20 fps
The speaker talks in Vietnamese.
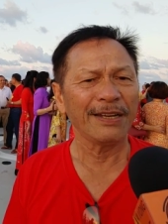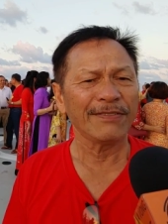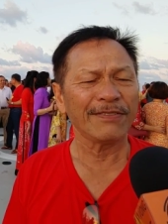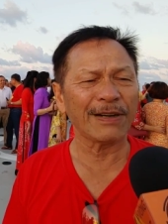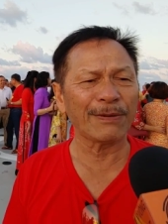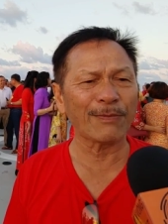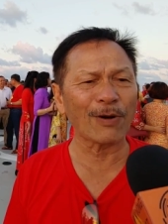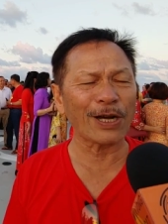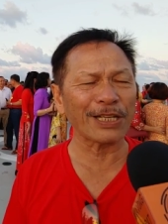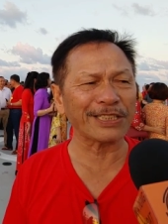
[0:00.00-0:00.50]

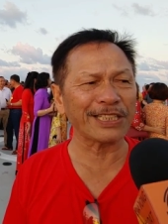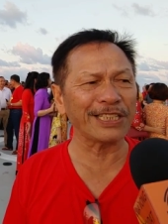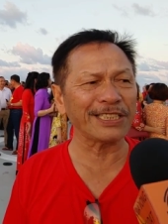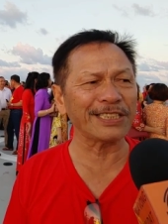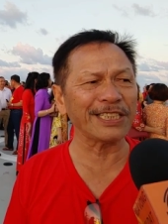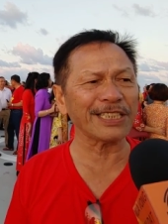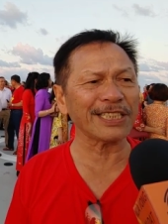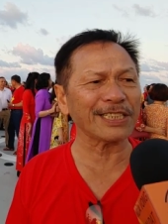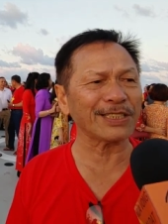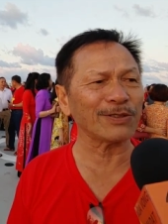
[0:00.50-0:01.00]
và mọi
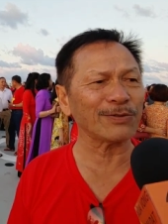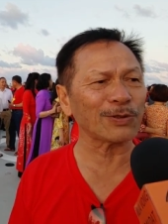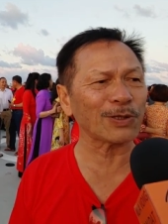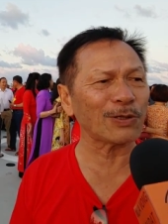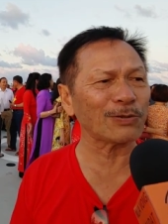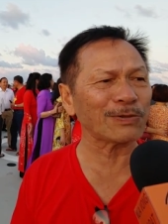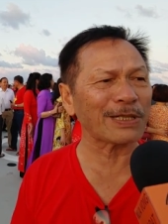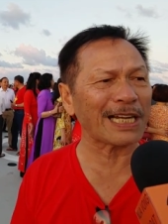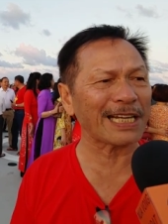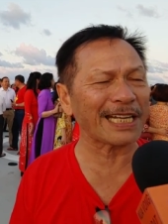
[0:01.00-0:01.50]
tin tức thì chúng
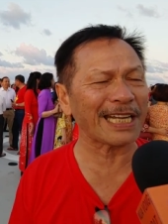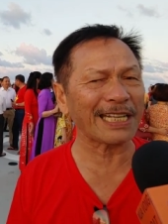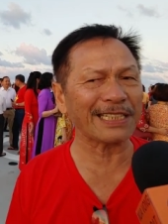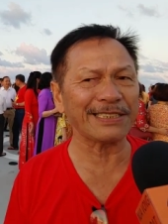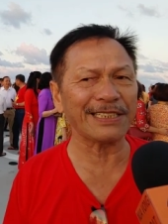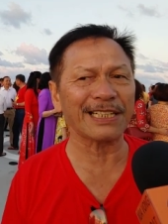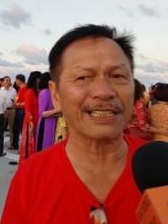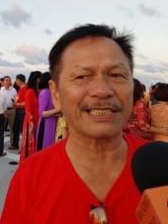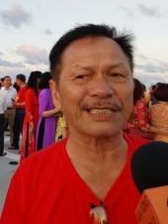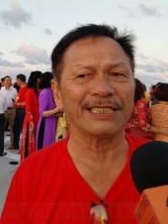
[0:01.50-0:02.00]
tôi cũng đã nghe
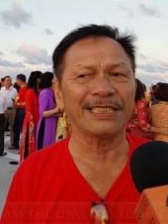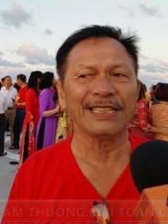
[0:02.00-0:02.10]
được